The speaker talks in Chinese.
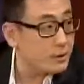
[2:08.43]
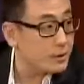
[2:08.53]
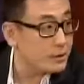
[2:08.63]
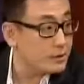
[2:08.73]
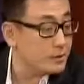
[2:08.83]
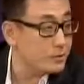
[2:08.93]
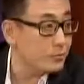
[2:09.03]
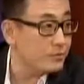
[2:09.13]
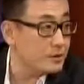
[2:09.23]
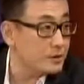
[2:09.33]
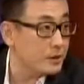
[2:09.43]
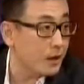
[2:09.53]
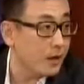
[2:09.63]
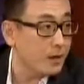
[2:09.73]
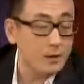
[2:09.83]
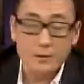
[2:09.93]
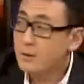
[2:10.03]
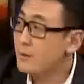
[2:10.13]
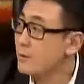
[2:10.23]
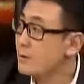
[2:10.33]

在这个金融危机啊，是不好。